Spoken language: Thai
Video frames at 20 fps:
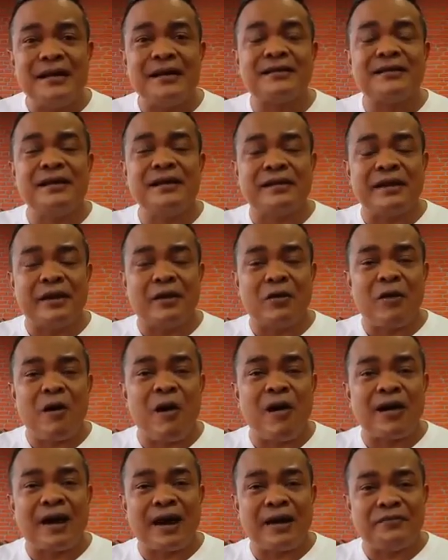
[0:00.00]
องที่เกี่ยวข้
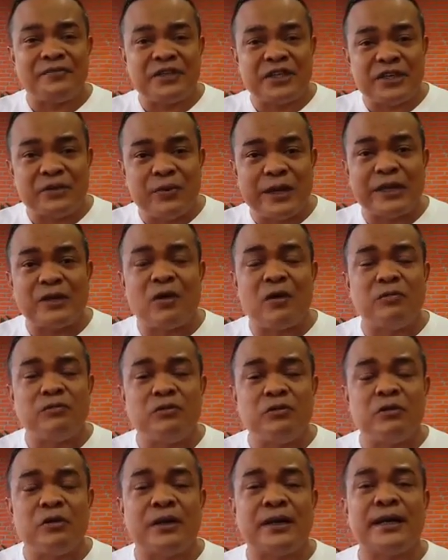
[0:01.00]
องกับชีวิตของ
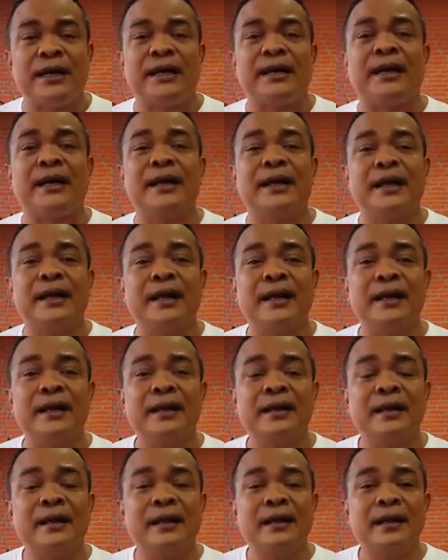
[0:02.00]
ผู้คนนะ
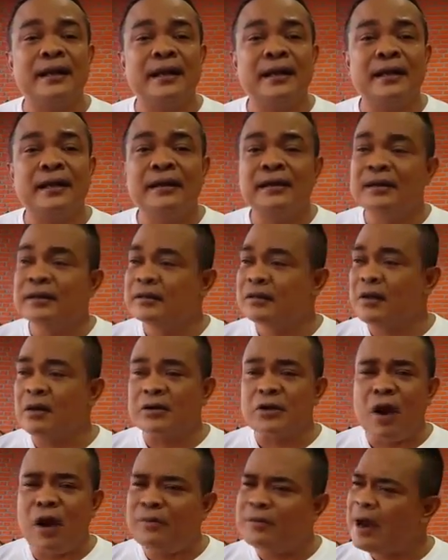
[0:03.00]
ต้อง
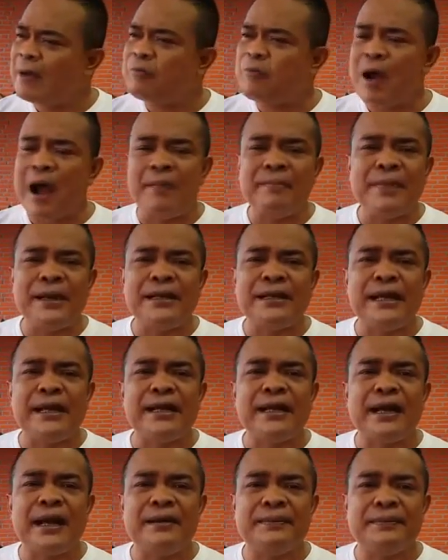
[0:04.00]
ยอมรับความเป็นจริง
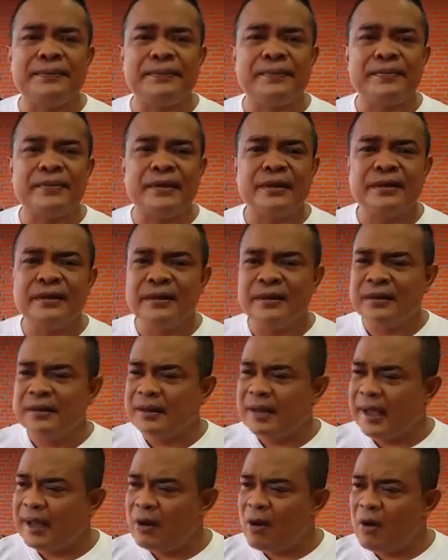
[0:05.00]
ครับ
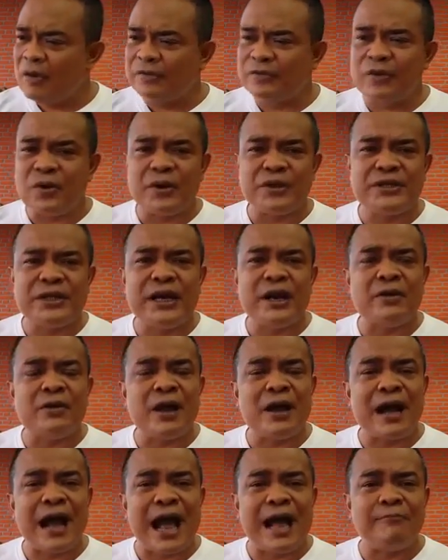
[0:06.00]
ในโลกโซเชียล
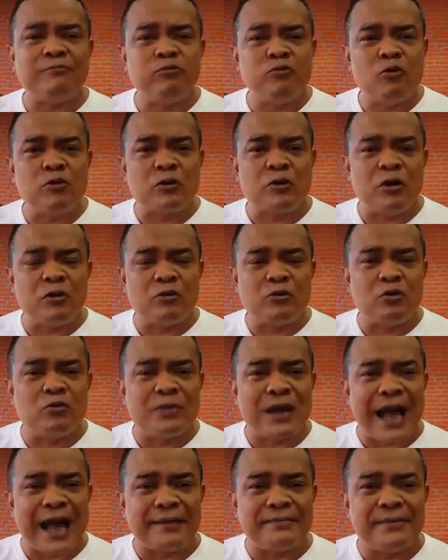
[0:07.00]
และการพูดของกลุ่
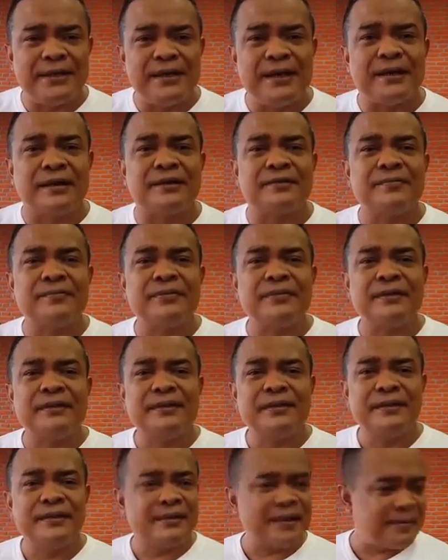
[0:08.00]
มการเมือง
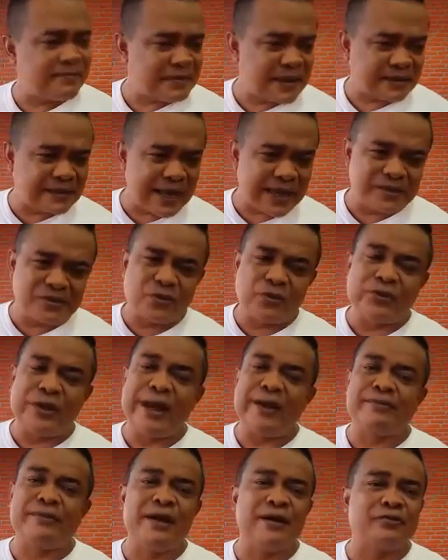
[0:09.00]
นับตั้งแต่สุเท
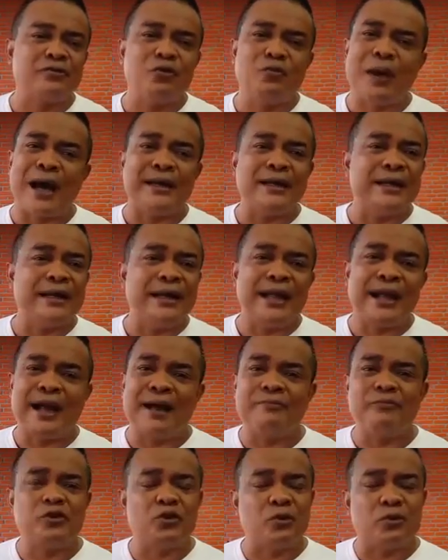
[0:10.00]
พเทือกสุบรรณเนี่ยนะค
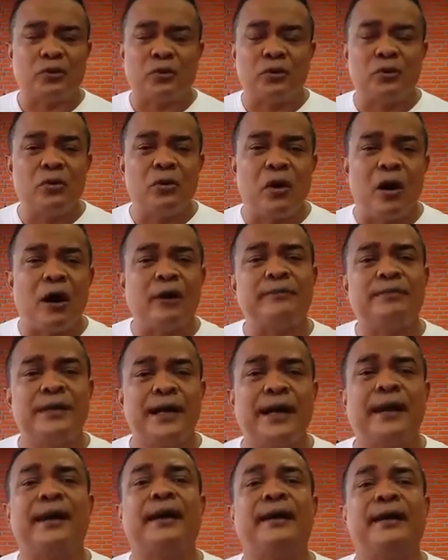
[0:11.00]
รับ จุกกรูก่อน
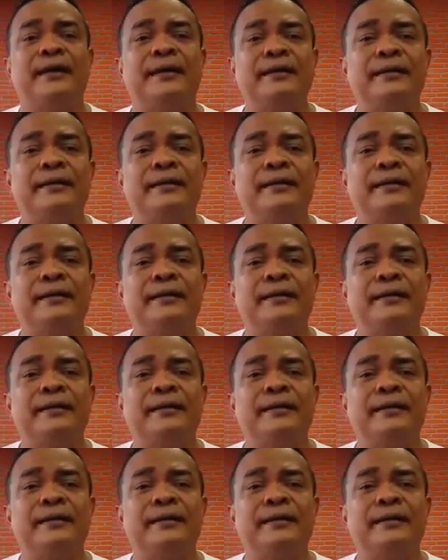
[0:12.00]
เพื่อนเลย